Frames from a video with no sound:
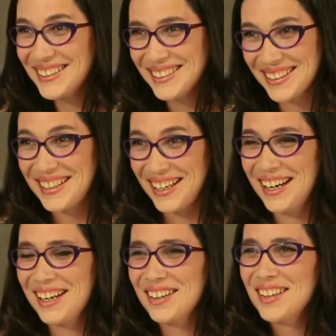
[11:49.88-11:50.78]
porque
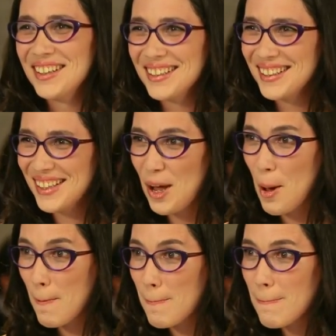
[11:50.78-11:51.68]
cargar los
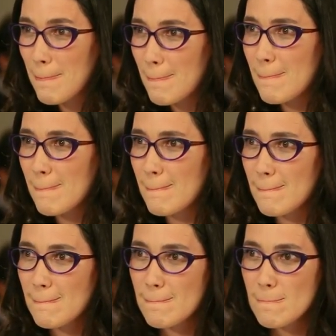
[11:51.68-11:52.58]
equipos de
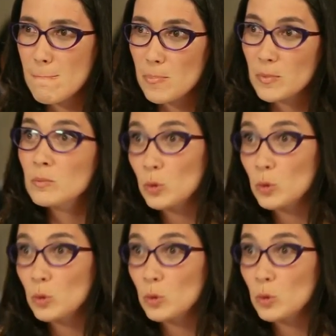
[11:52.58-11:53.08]
20 kilos